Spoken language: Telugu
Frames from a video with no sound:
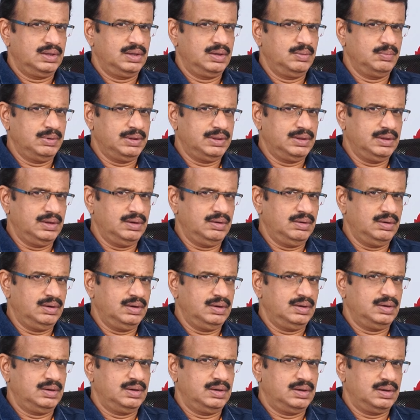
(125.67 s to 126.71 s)
ఈ మధ్య
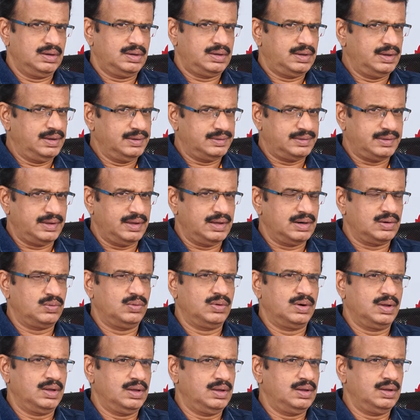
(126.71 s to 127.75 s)
కేసీఆర్
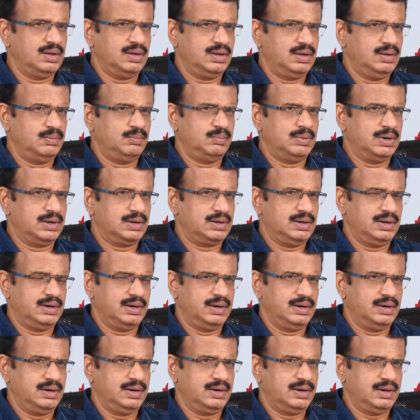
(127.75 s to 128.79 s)
కూడా ఏం
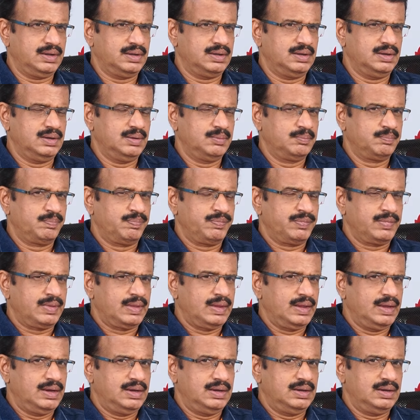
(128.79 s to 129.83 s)
మాట్లాడాడంటే
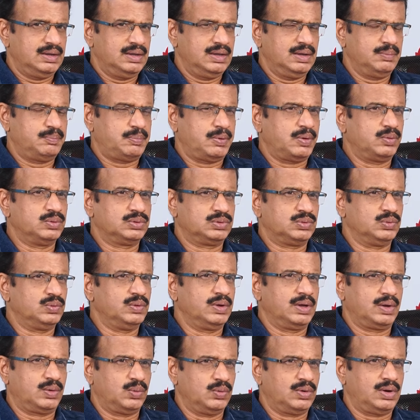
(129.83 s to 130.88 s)
ఈ ప్రభుత్వం
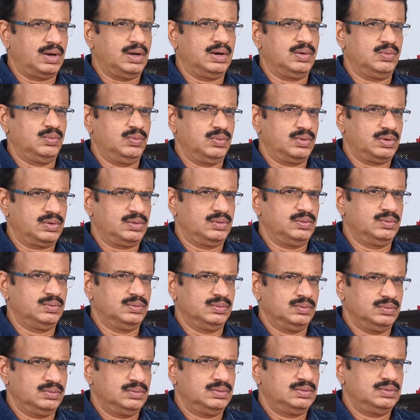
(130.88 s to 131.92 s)
ఎక్కువ కాలం ఉండదు
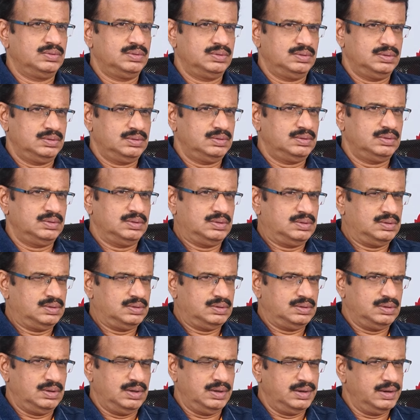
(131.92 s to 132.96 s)

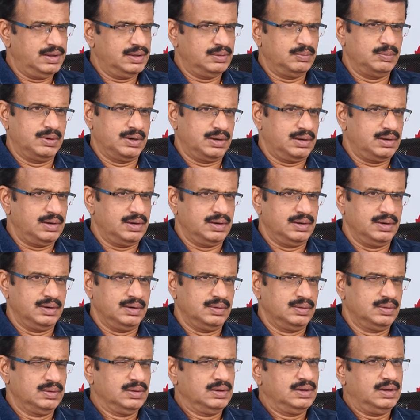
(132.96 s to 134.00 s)
అనేది
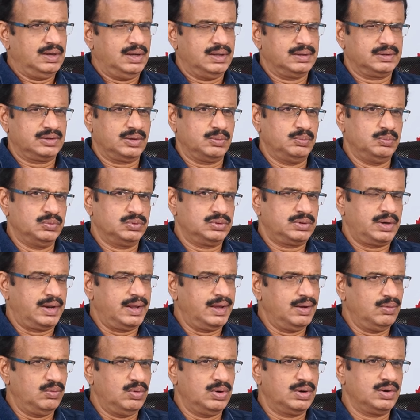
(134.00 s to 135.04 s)
మాట్లాడాడు అంతకుముందు
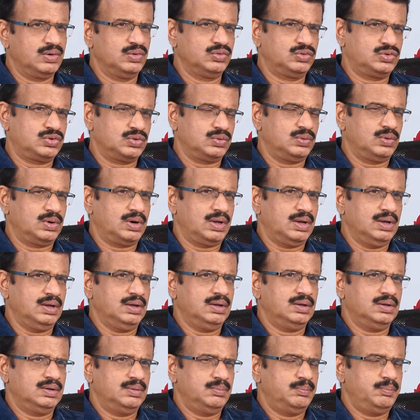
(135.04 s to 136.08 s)
దేవన్ నుంచి కూడా
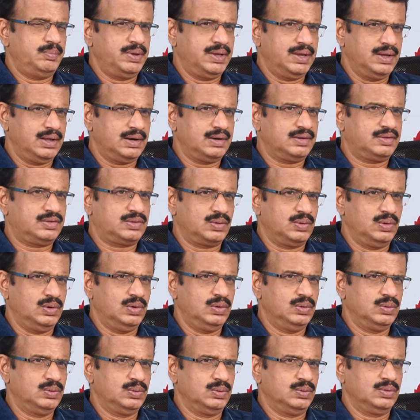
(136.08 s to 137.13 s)
బీఆర్ఎస్
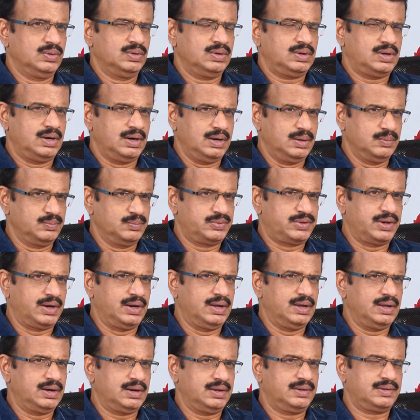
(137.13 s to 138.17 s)
వాళ్ళు కడియం
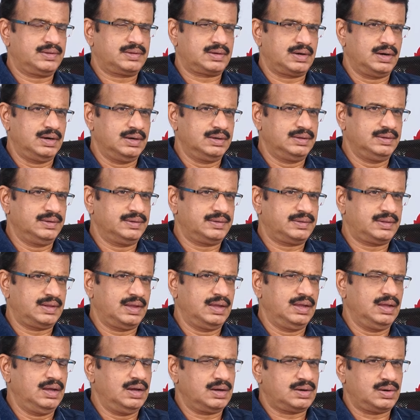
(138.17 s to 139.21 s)
శ్రీహరి స్టార్ట్ చేస్తే
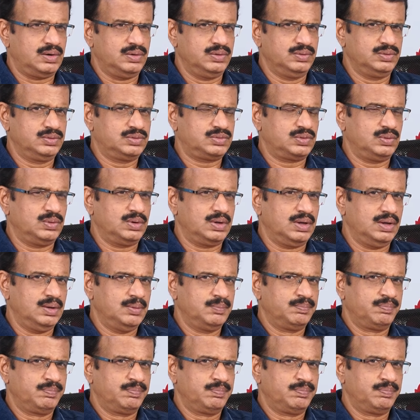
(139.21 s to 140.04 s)
అక్కడి నుంచి కూడా